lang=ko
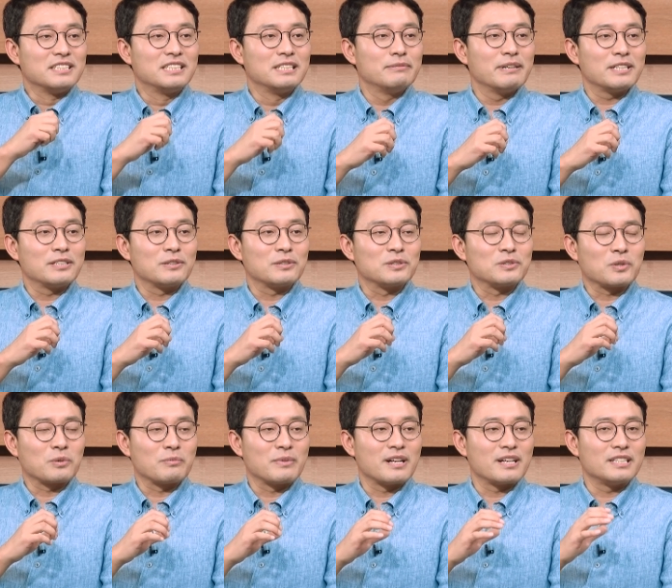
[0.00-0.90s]
집에서는
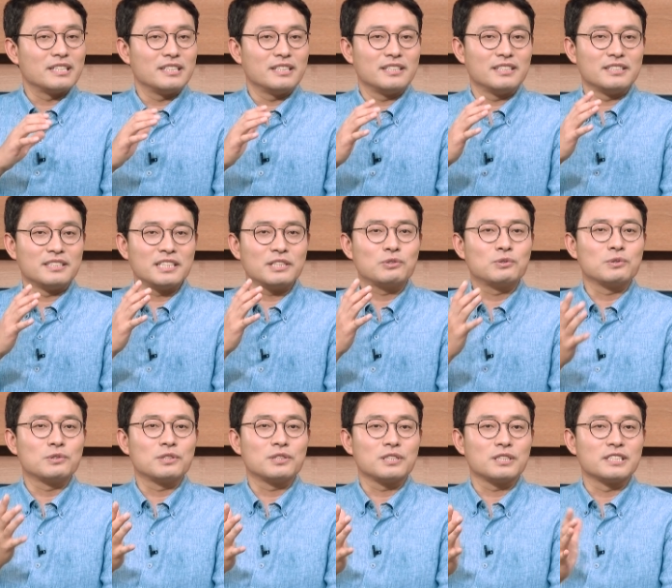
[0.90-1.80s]
정말 이
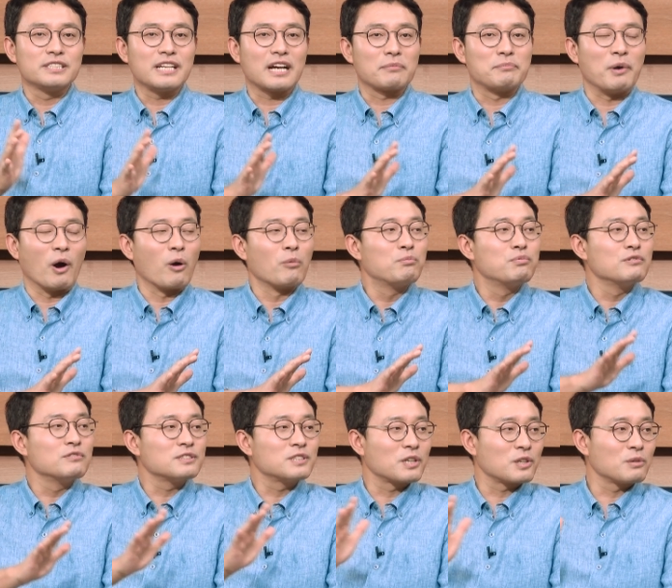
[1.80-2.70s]
식구들을 그냥
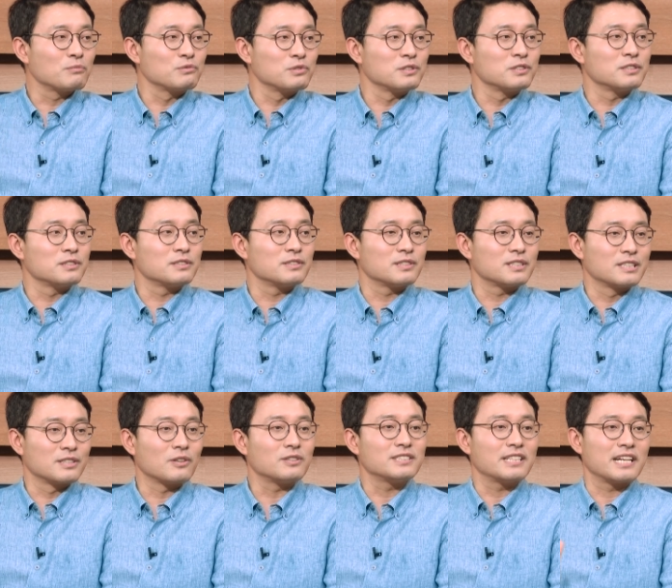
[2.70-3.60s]
병풍처럼 두는
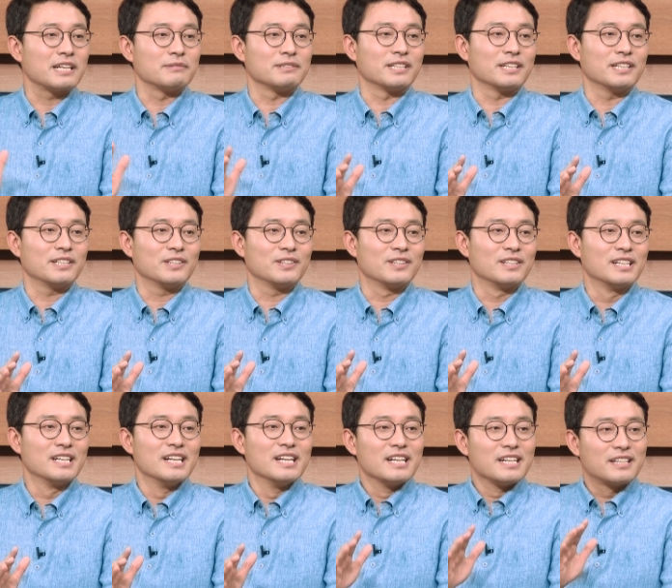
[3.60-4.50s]
그런 사람이잖아요. 음.
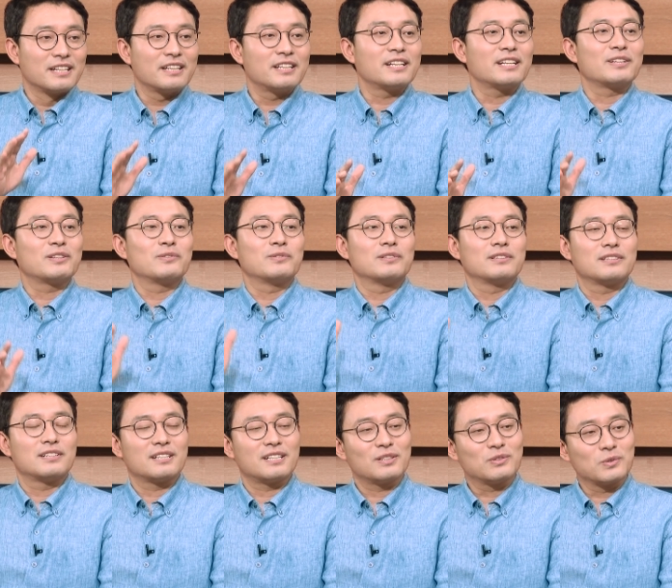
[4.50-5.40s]

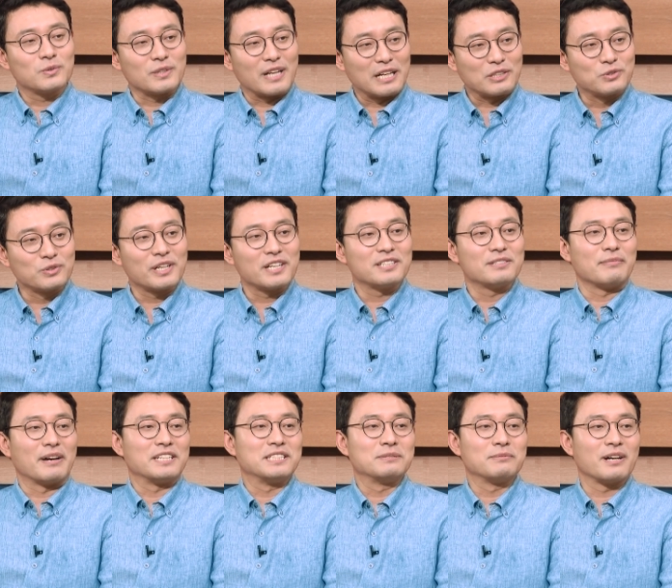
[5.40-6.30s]
그러다가 또
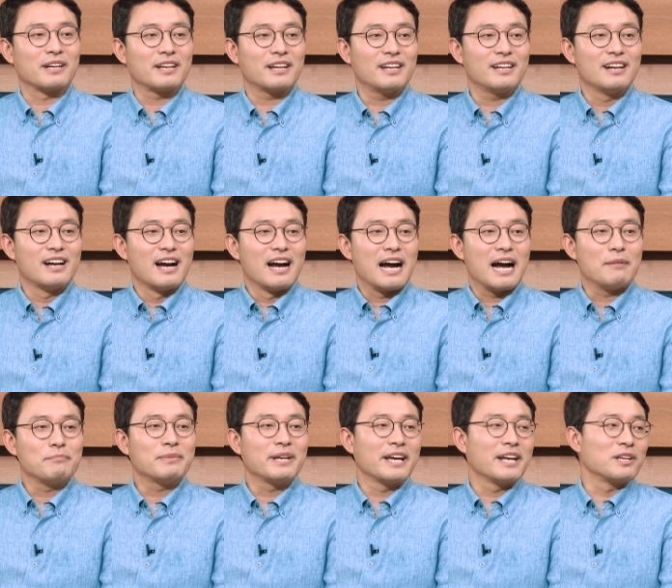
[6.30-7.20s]
나중에는 마지막에
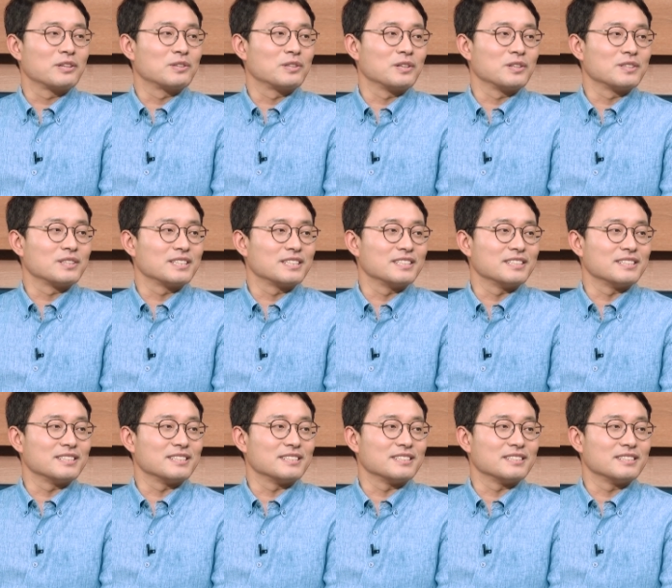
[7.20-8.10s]
함께 일했던
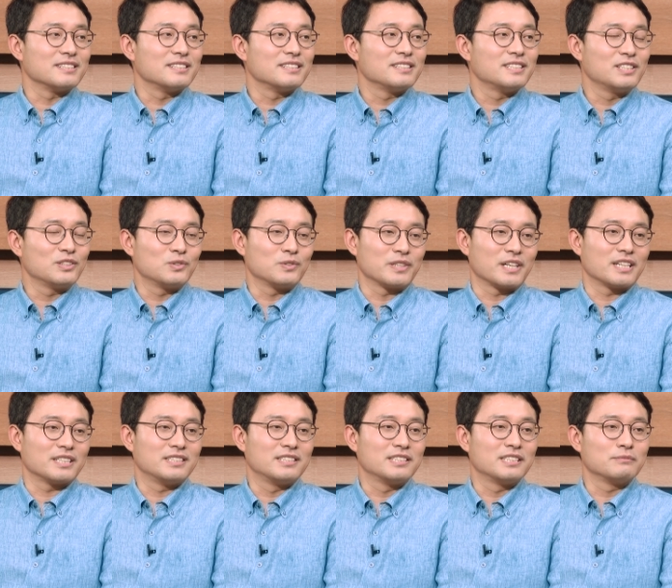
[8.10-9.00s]
그 친구,
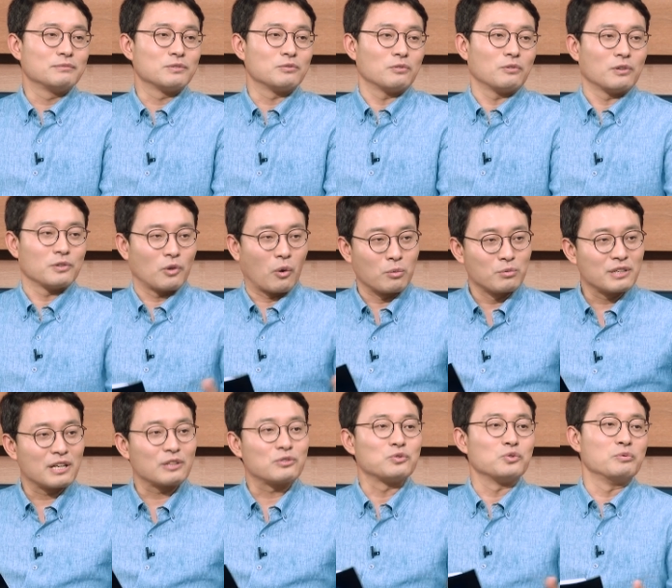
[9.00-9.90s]
그러니까 지금은 뭐
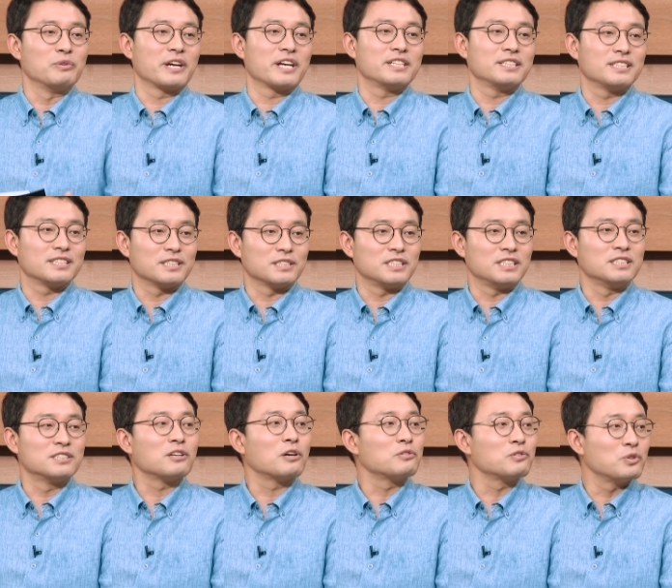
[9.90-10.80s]
너무나도 유명해진 그
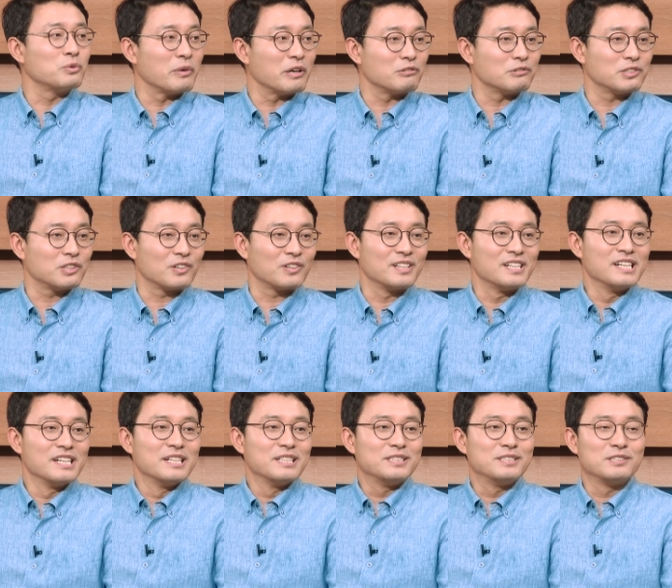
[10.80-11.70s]
진선규 배우죠.
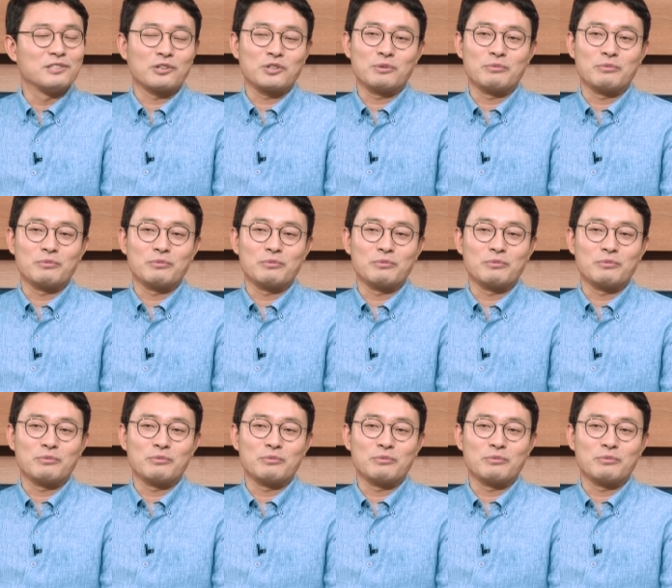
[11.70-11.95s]
네. 진선규